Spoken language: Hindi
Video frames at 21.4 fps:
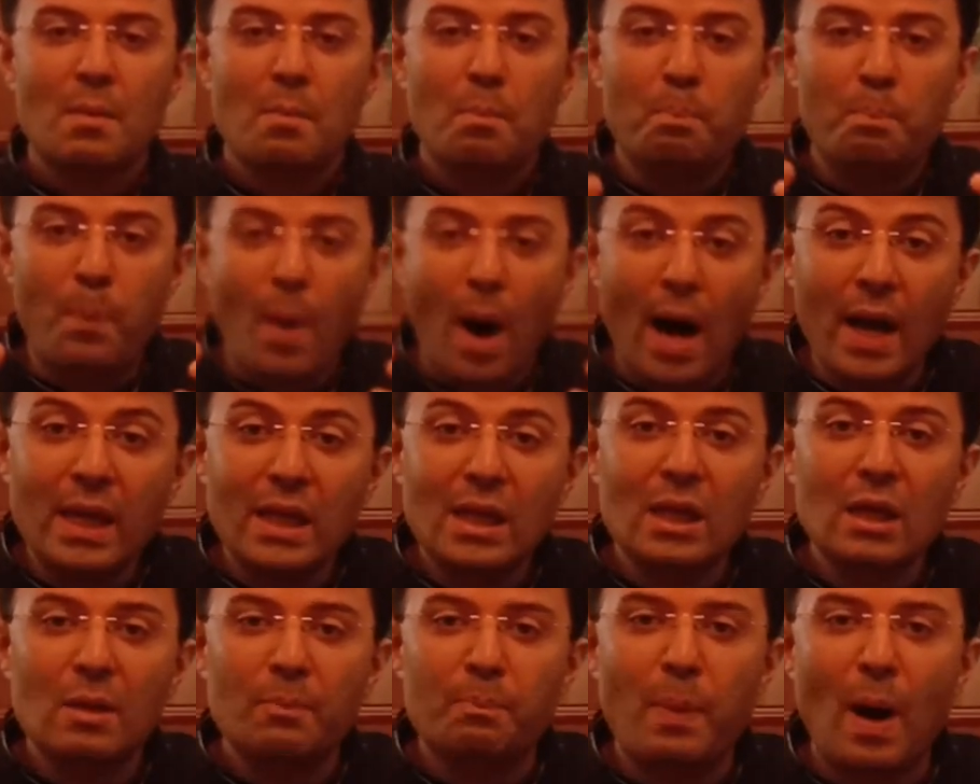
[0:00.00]

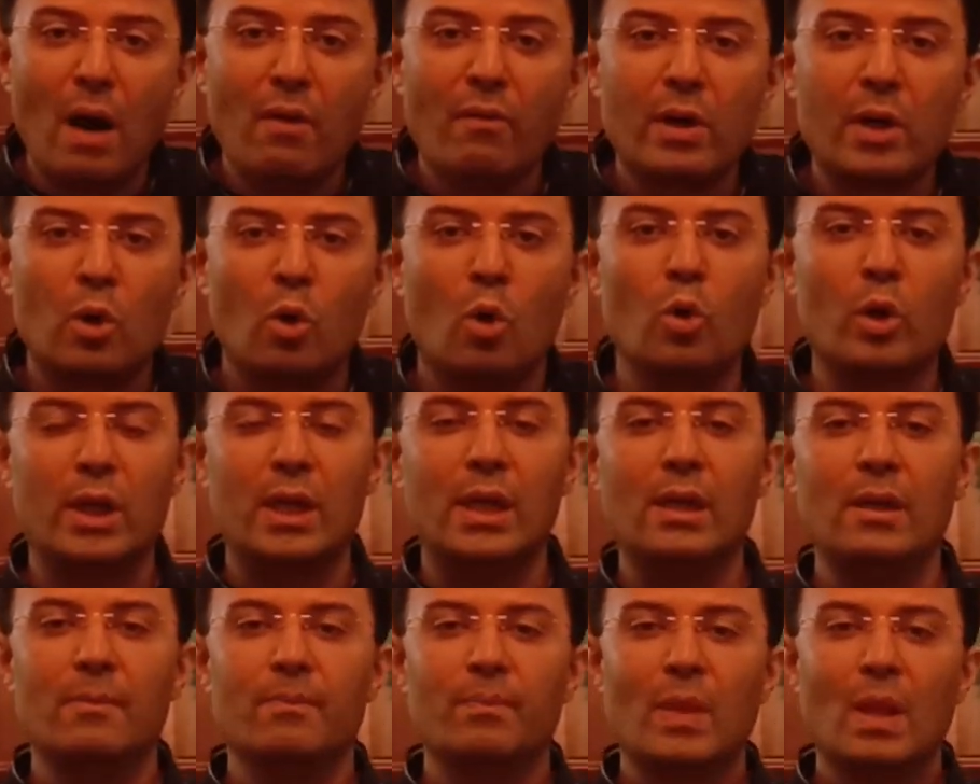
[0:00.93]
बाइंग पावर
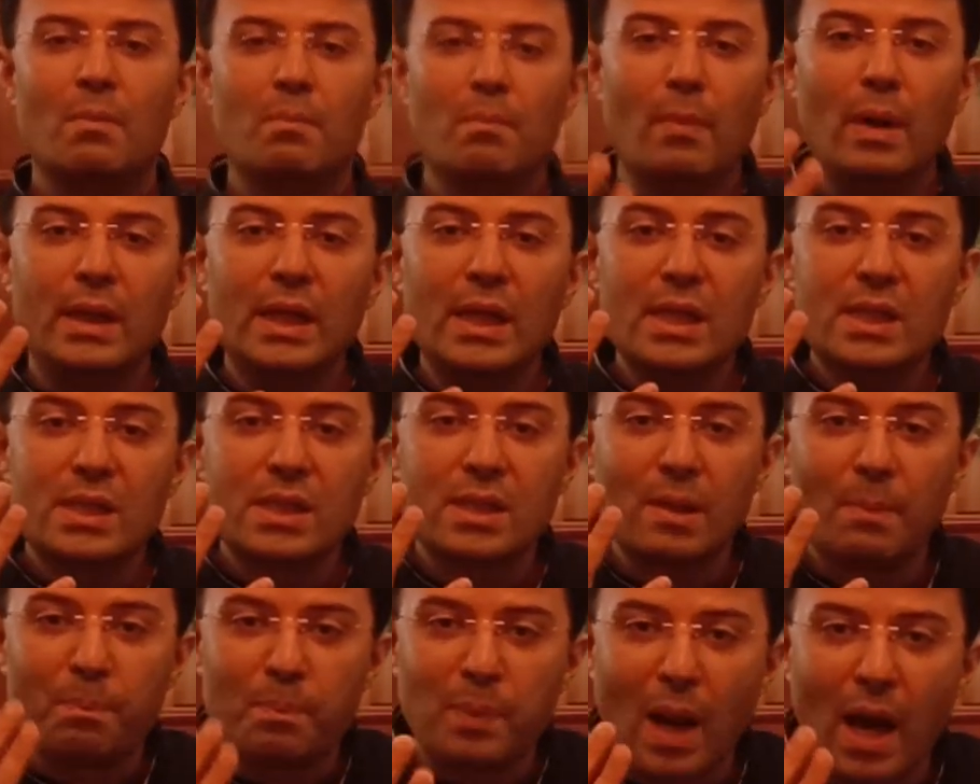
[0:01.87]
होगी मनी
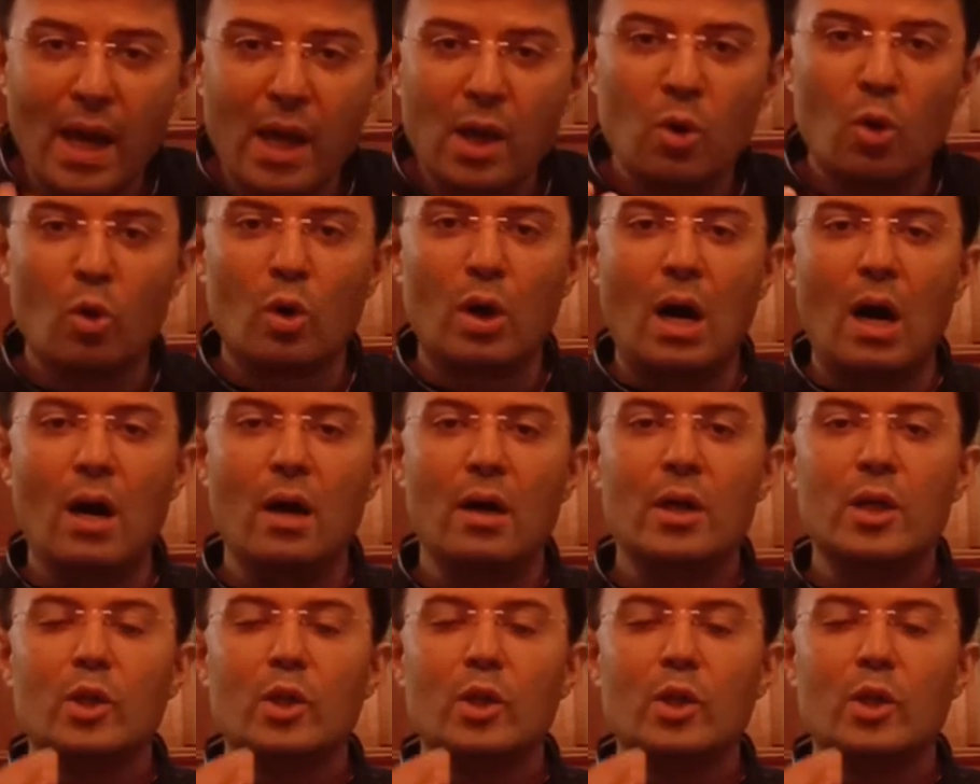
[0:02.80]
सप्लाई होगा